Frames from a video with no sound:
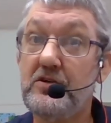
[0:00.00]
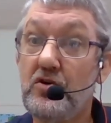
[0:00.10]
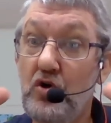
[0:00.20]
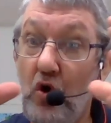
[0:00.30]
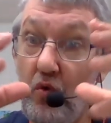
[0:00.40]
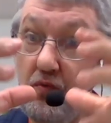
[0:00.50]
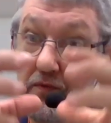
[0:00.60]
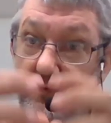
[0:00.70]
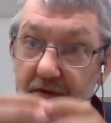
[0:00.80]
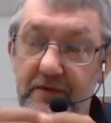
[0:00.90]

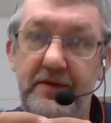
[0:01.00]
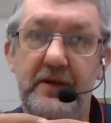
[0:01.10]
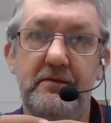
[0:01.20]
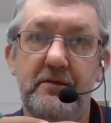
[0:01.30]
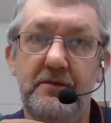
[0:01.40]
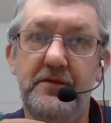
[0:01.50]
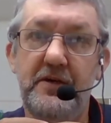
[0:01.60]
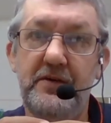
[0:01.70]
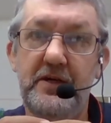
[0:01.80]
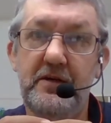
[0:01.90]
convivem,
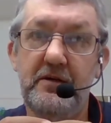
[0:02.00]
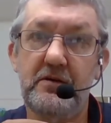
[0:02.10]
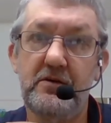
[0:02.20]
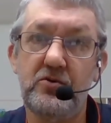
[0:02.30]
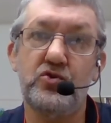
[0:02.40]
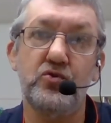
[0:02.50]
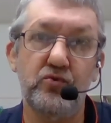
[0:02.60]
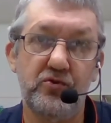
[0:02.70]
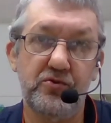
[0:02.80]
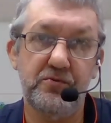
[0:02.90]
vivem
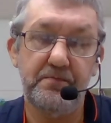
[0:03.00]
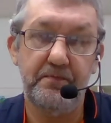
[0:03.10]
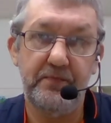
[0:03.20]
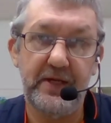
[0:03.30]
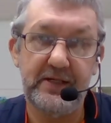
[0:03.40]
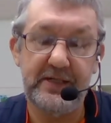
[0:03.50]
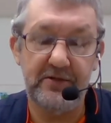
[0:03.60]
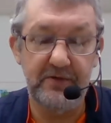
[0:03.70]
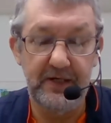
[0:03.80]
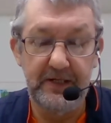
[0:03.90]
juntos, tá certo?
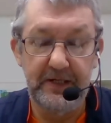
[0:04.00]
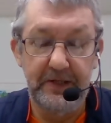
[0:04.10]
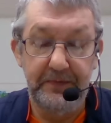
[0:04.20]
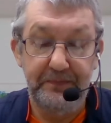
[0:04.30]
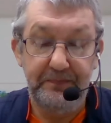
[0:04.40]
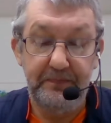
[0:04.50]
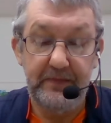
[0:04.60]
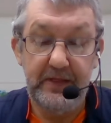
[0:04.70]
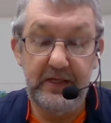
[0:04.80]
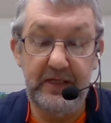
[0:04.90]

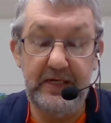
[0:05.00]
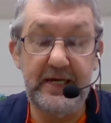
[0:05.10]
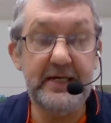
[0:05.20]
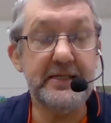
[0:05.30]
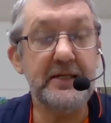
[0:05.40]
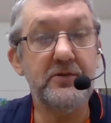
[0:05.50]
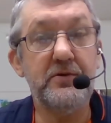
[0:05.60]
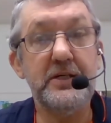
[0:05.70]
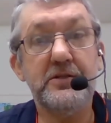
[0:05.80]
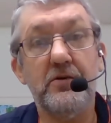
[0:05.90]
E é essa
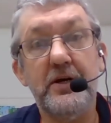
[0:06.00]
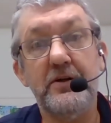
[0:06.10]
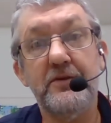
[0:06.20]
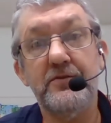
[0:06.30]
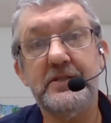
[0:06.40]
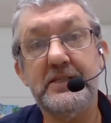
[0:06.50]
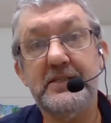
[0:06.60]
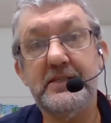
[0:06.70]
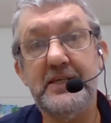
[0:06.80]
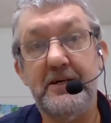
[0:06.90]
natureza que eu quero que vocês
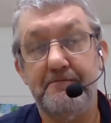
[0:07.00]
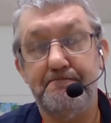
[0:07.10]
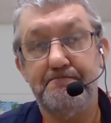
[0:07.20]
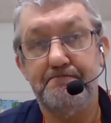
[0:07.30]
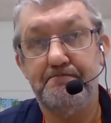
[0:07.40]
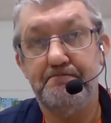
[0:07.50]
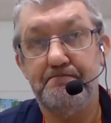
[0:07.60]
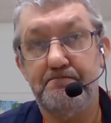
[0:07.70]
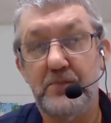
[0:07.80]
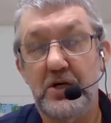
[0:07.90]
desenhem.
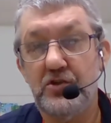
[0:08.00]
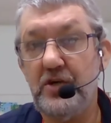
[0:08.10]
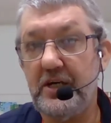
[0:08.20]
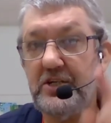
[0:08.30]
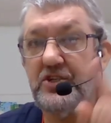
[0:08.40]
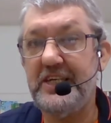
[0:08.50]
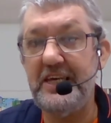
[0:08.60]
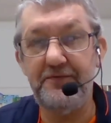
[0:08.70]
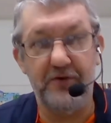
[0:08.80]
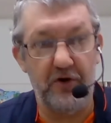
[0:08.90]
Só que de que
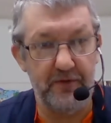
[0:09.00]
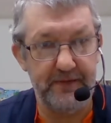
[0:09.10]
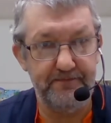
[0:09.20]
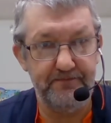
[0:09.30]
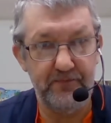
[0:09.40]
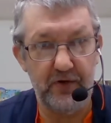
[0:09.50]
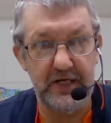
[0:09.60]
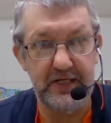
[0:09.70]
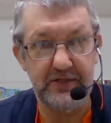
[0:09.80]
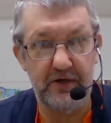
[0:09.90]
forma? Olha só,